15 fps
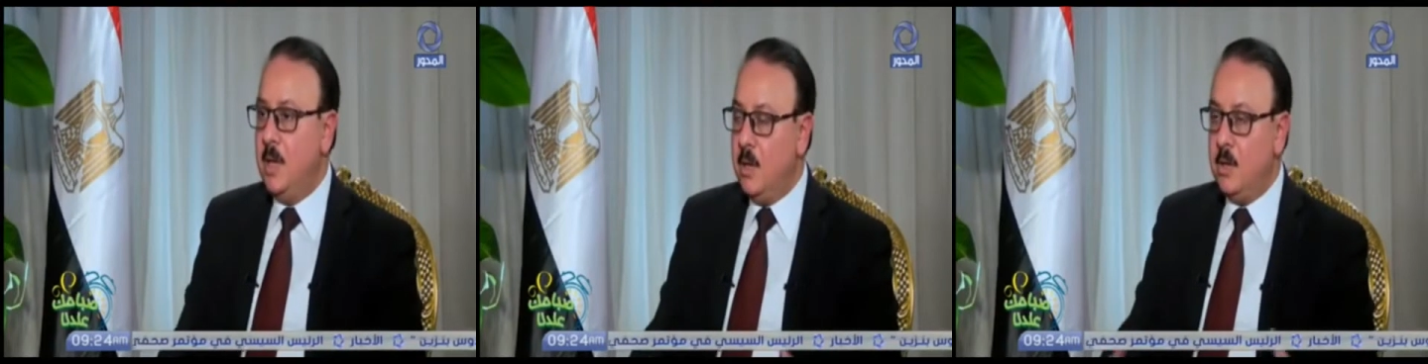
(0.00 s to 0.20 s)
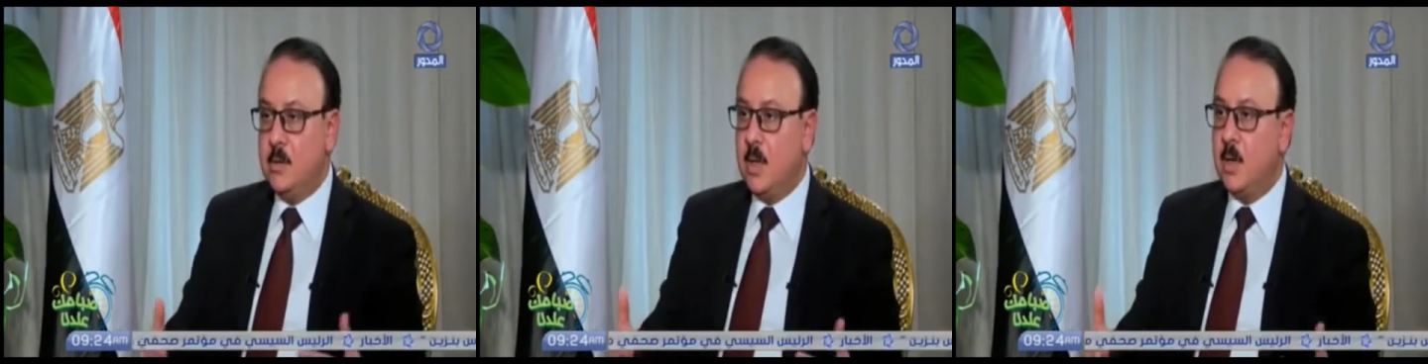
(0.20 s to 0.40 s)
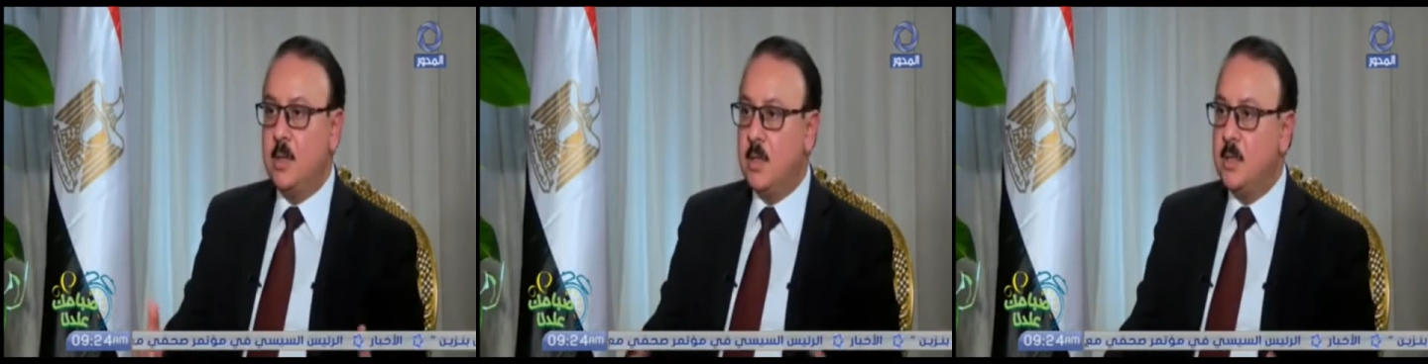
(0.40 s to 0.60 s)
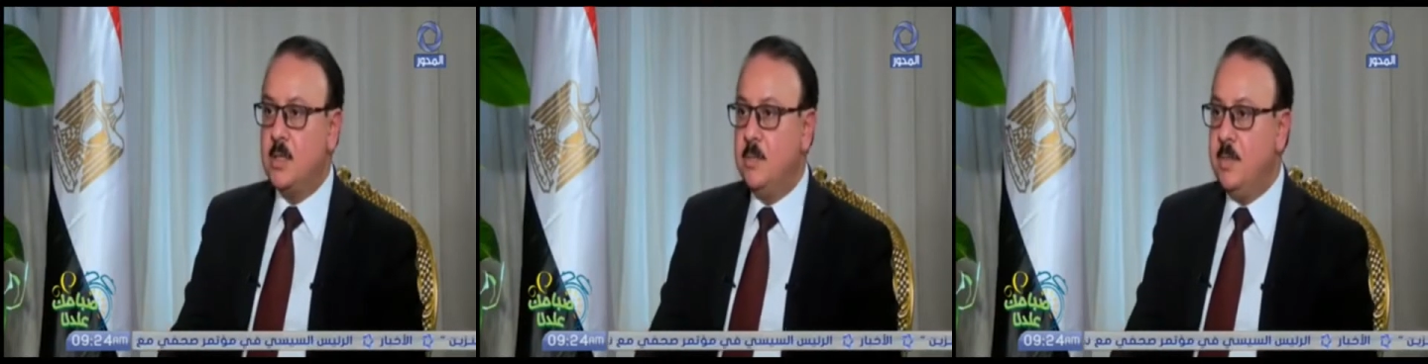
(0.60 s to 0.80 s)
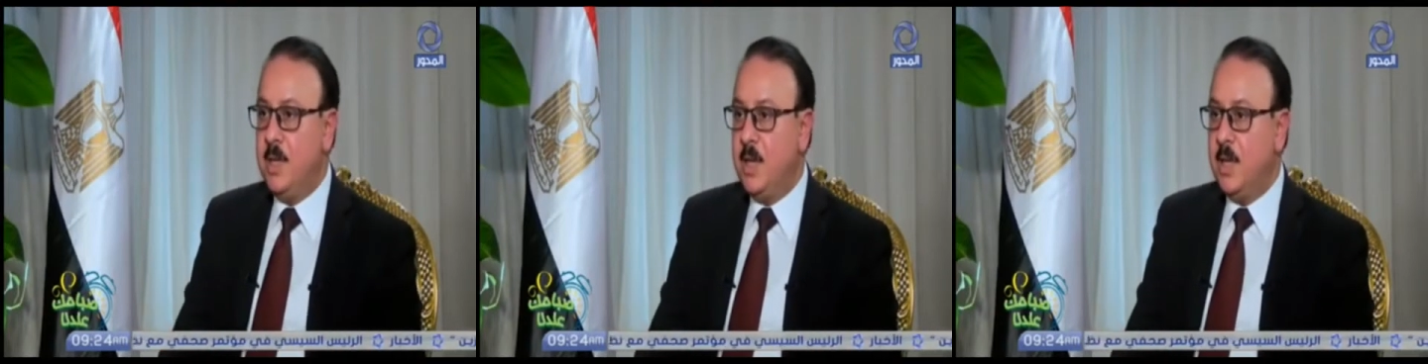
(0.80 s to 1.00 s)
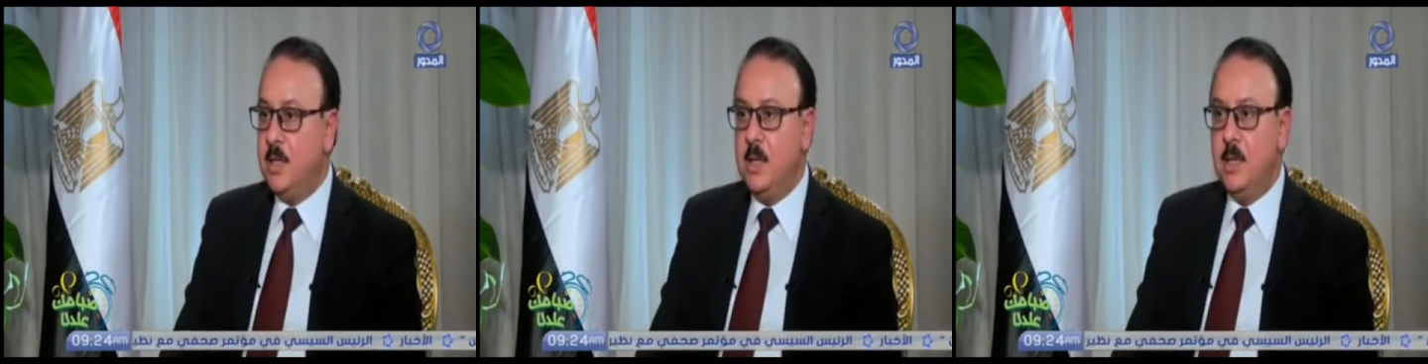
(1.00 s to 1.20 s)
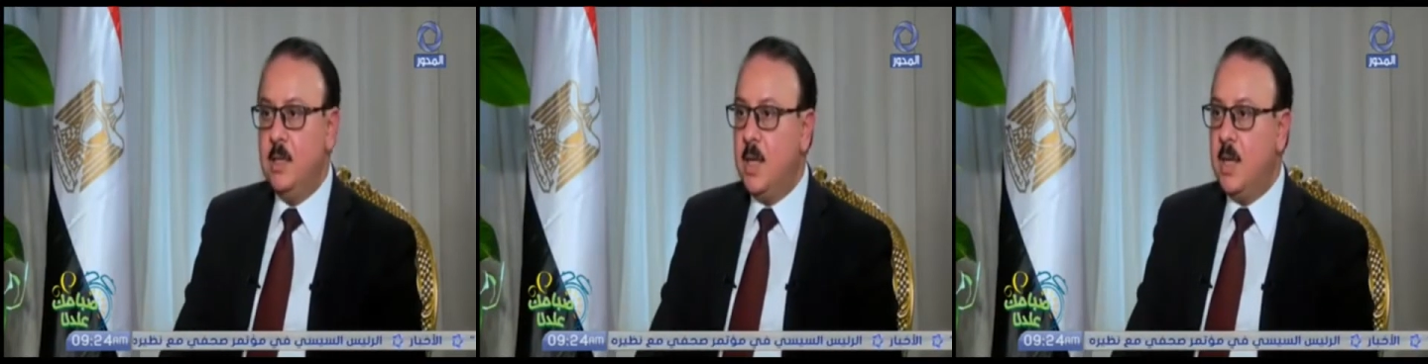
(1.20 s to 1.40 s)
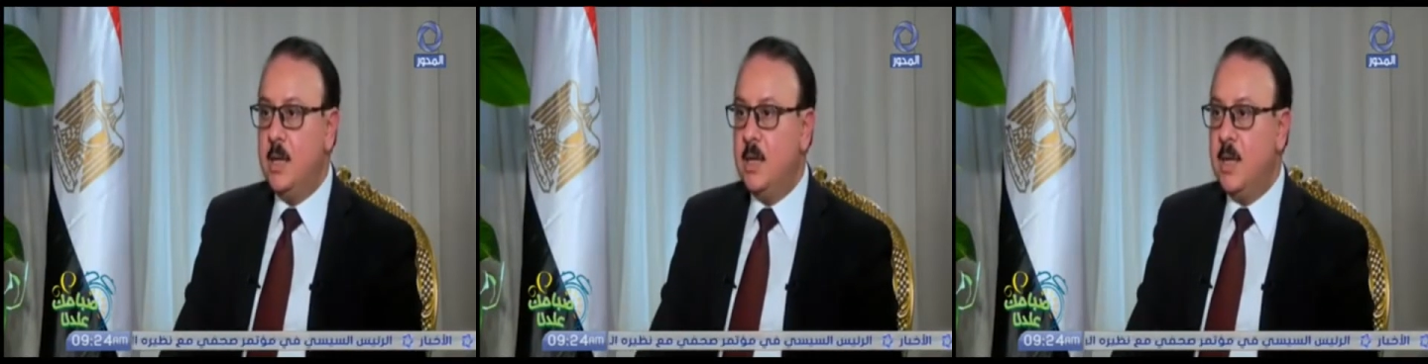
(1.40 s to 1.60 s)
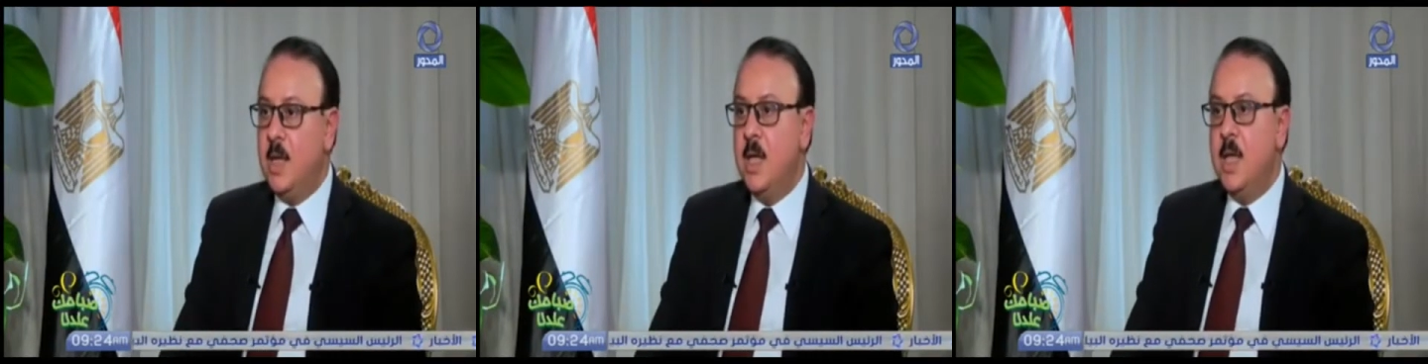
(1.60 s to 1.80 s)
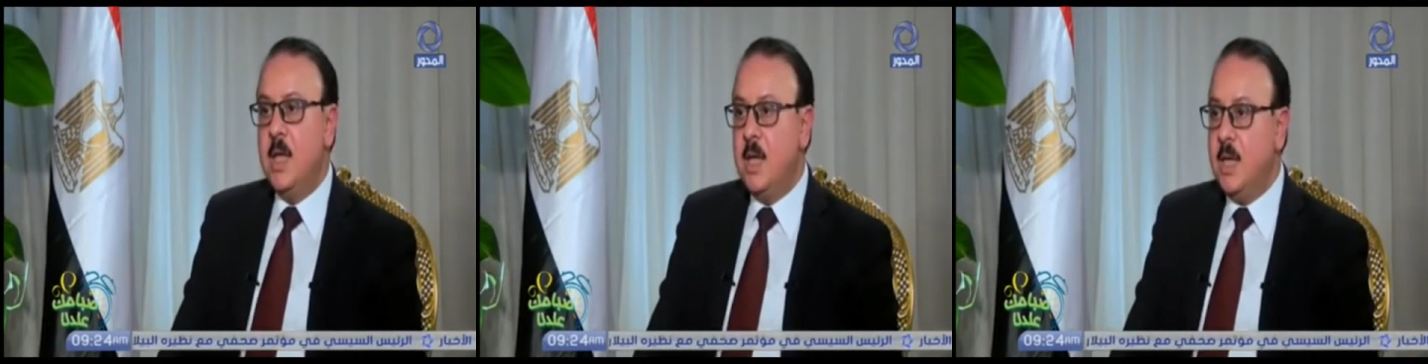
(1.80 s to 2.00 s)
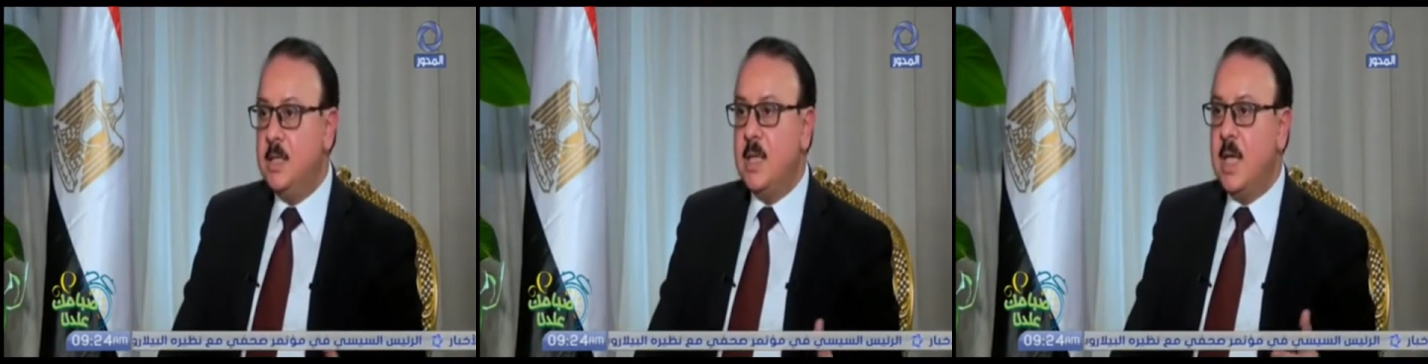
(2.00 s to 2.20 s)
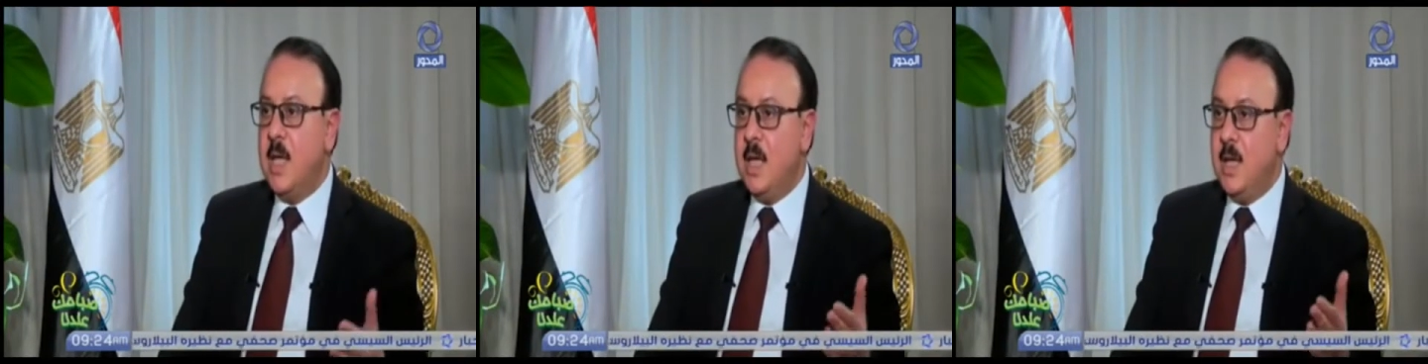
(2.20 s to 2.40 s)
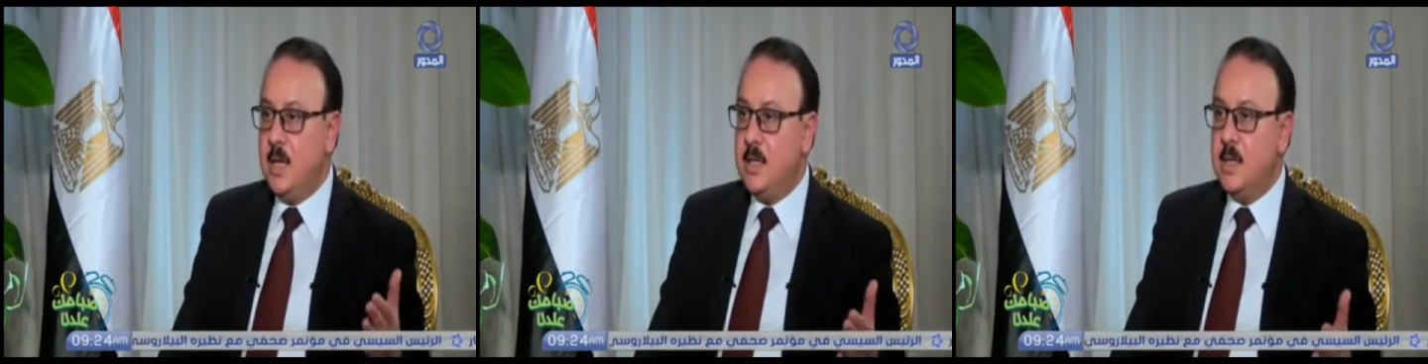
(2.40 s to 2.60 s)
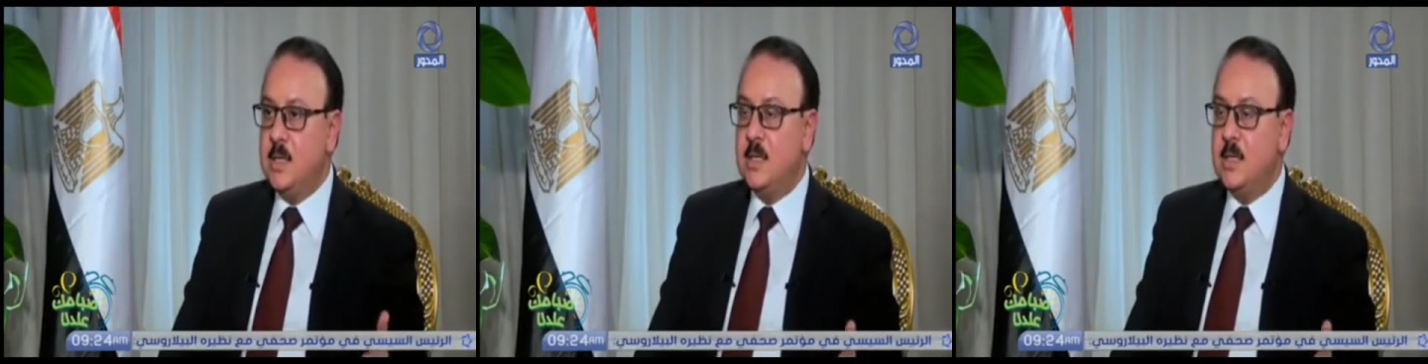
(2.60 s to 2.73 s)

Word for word: الاطار التنظيمي الجديد ان اذا